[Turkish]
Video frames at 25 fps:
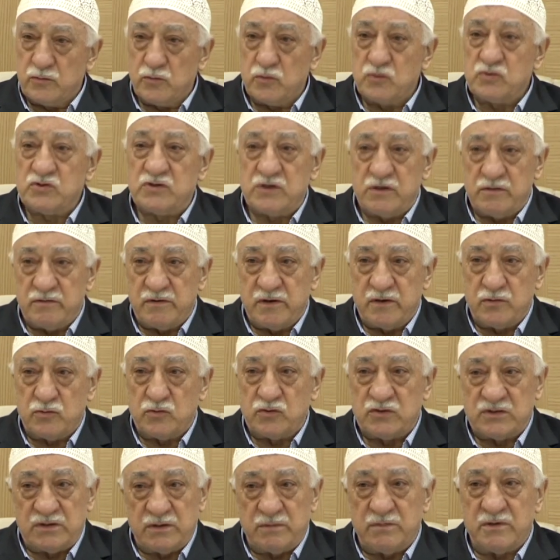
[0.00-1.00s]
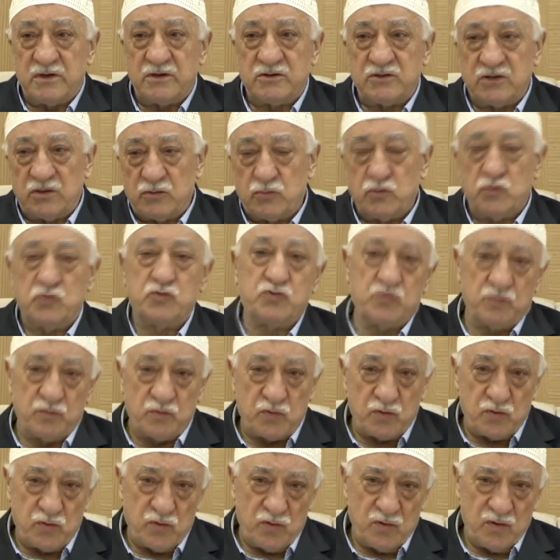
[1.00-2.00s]
o cevher, o zebercet, o
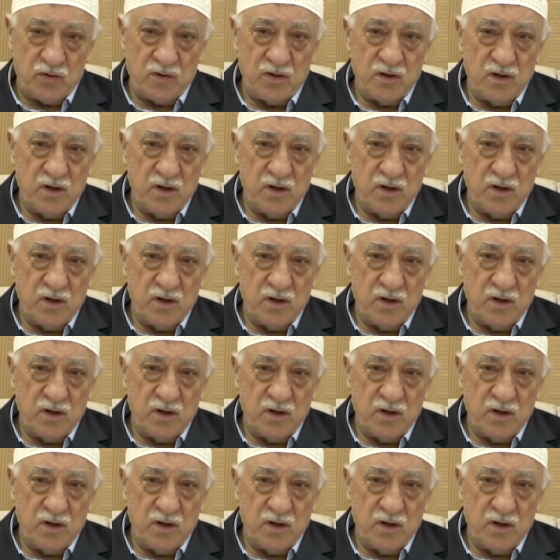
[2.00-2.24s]
zümrüdü